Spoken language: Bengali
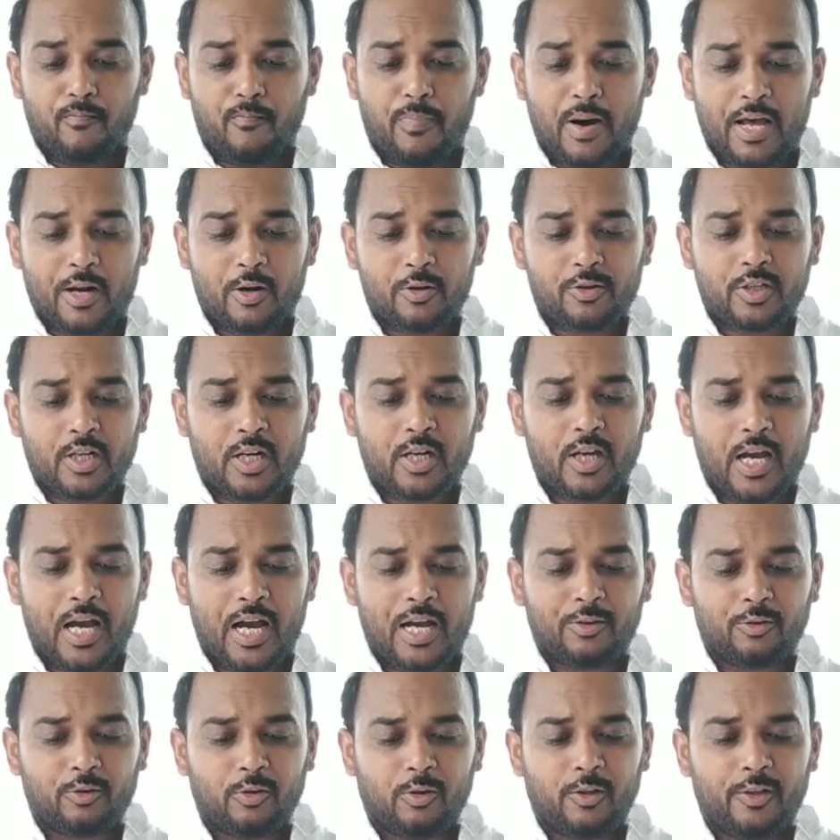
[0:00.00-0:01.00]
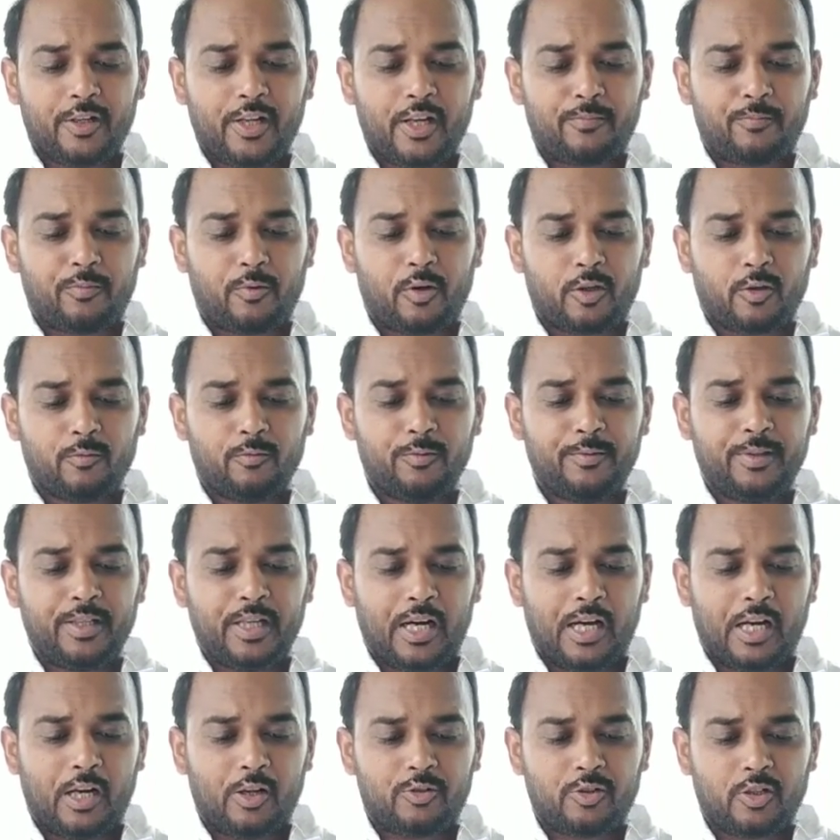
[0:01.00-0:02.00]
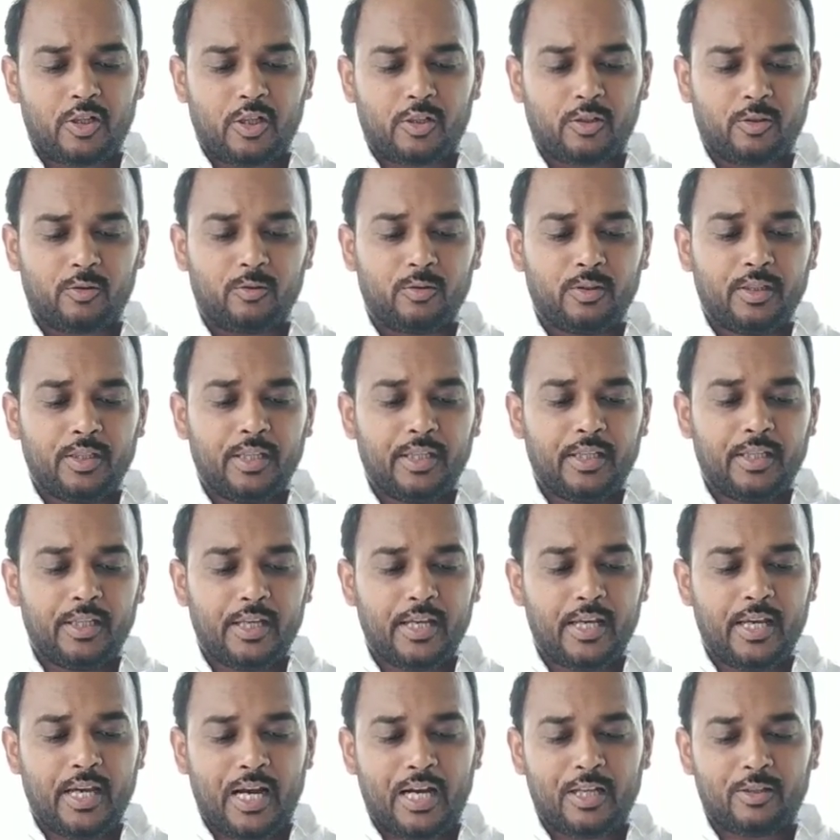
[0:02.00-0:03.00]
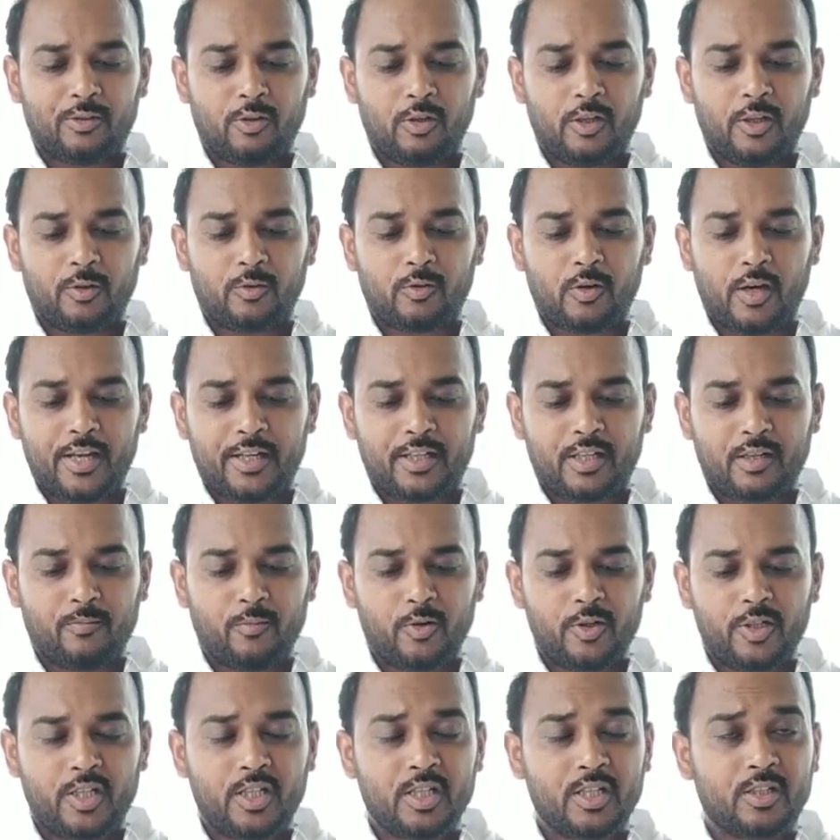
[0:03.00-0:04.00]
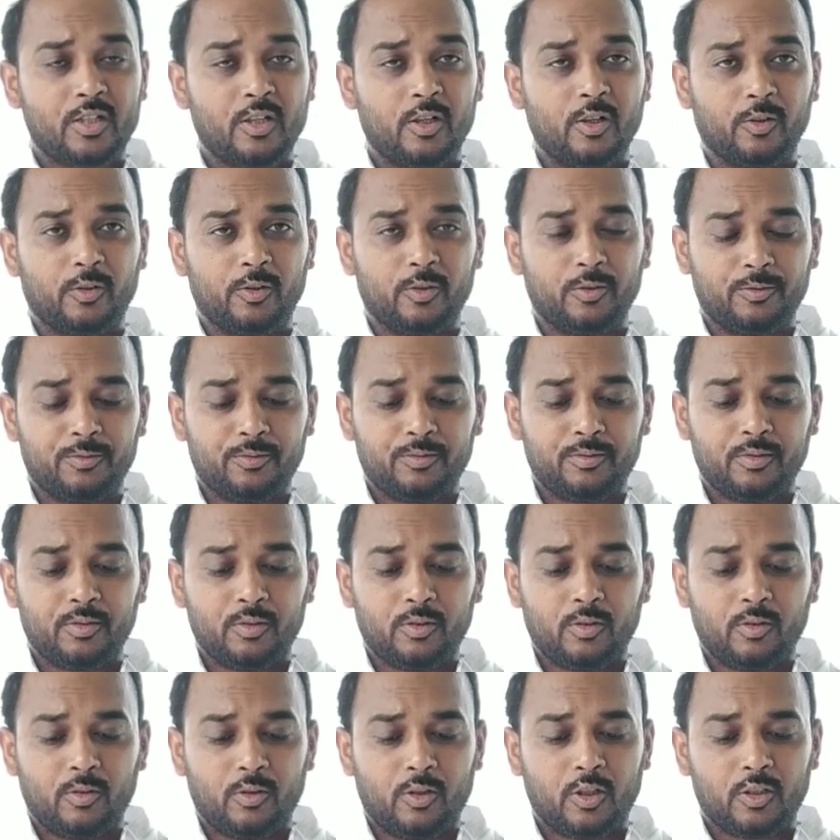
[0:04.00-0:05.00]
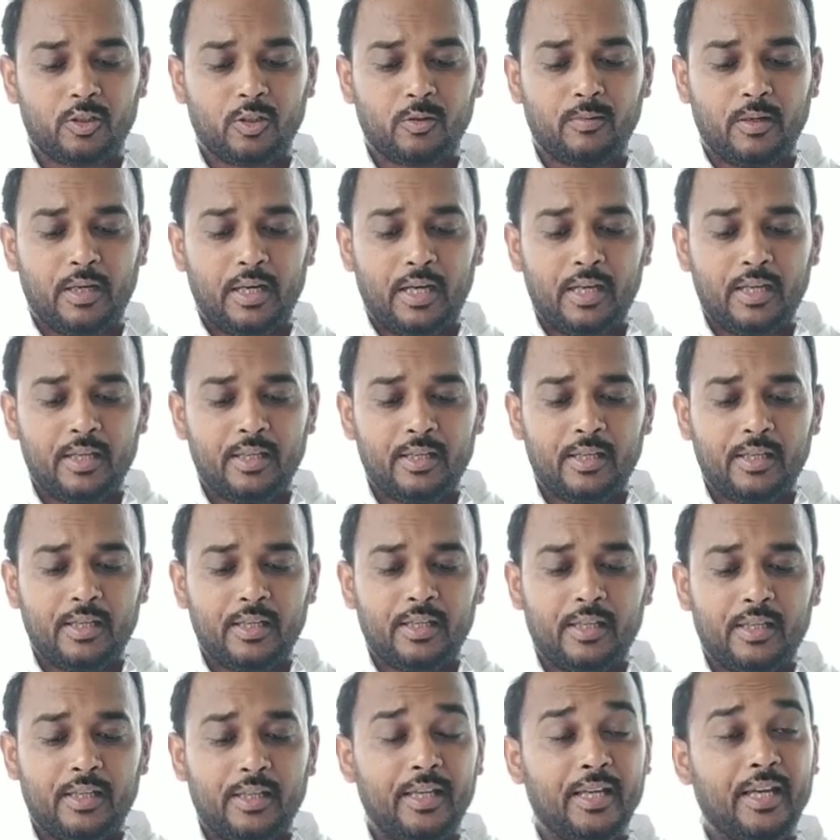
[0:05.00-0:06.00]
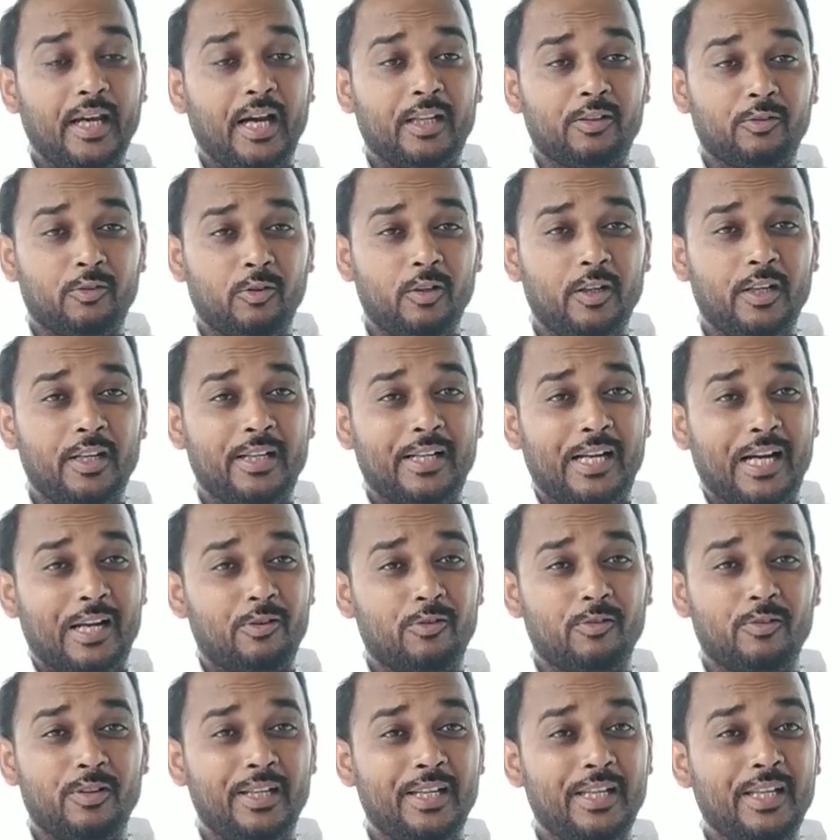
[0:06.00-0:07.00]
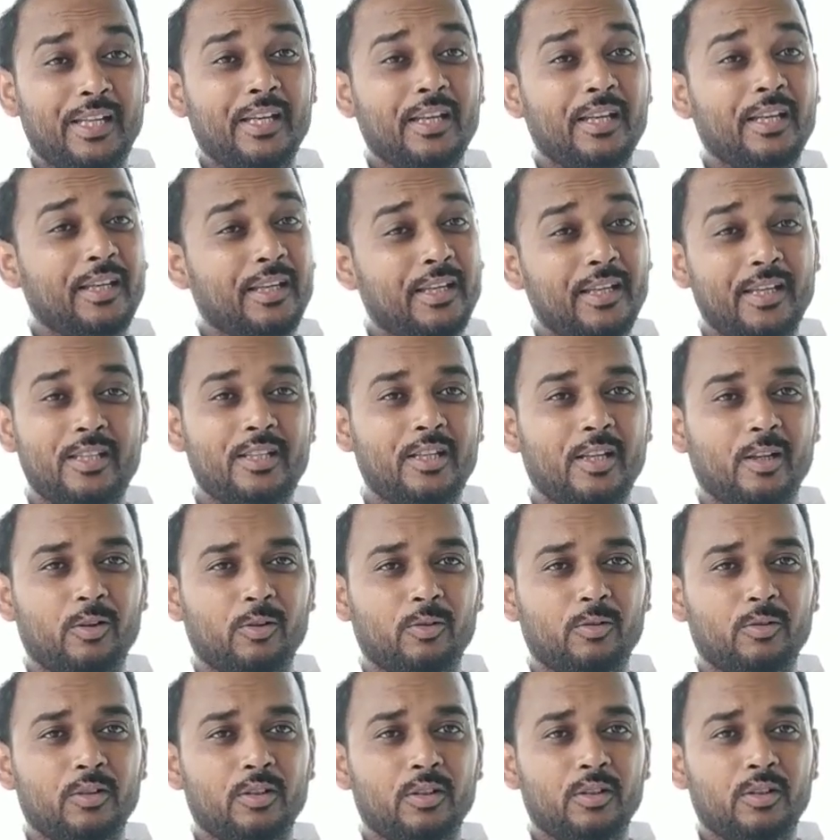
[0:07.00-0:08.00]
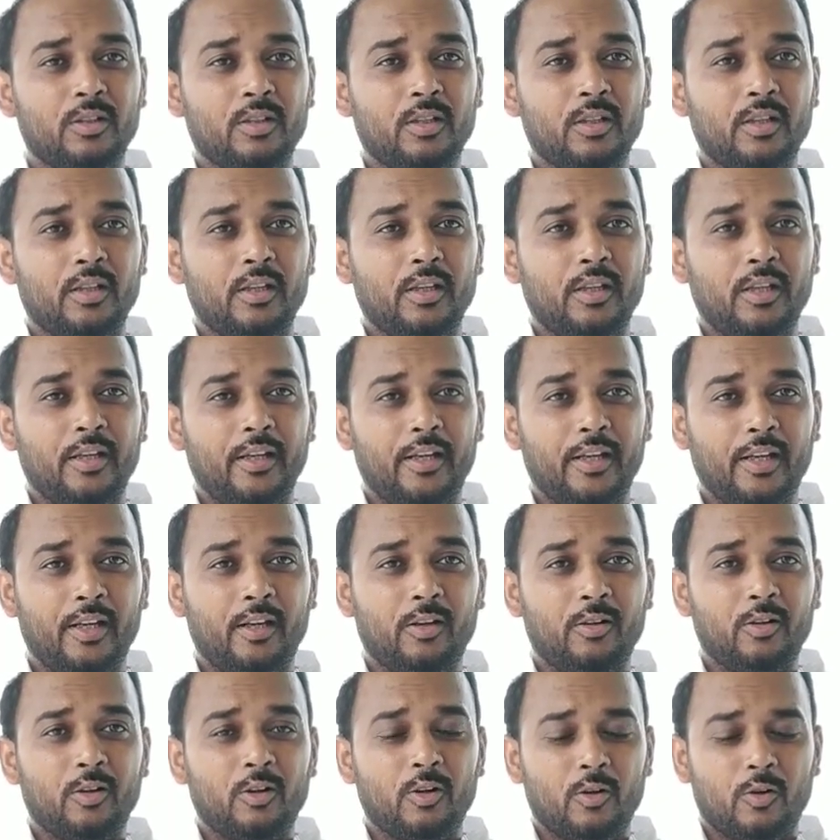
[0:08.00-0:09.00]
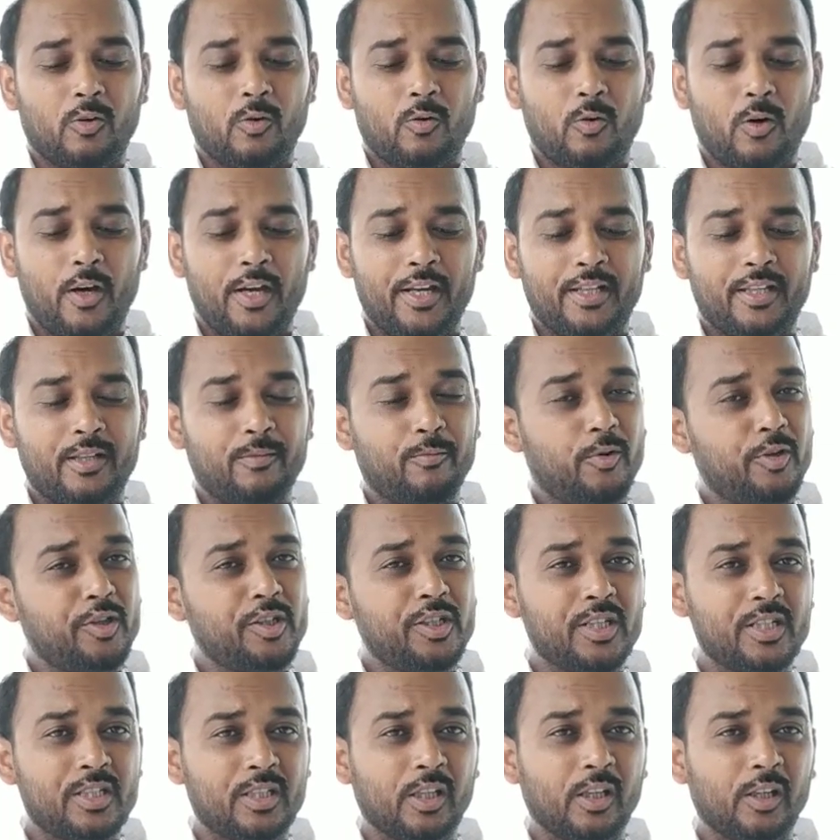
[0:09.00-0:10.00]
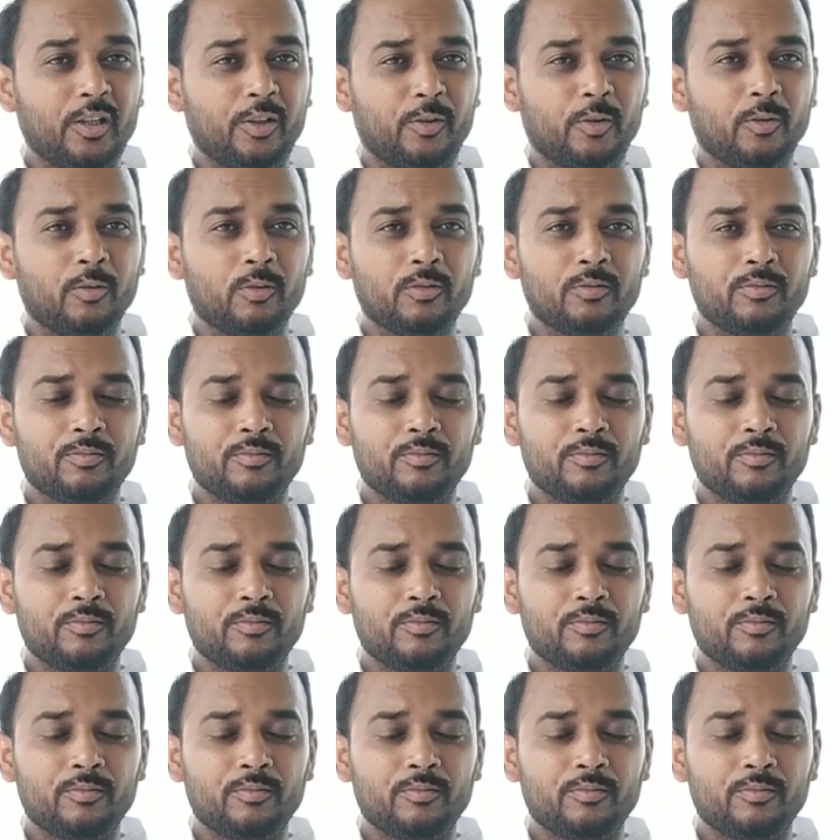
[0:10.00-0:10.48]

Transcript: ভারত ছাড়া আন্দোলনের পটভূমি আলোচনা করো এই আন্দোলনের কয়েকটি বৈশিষ্ট্য লেখো অথবা এই আন্দোলনের কারণগুলি কি ছিল এর কয়েকটি বৈশিষ্ট্য লিখো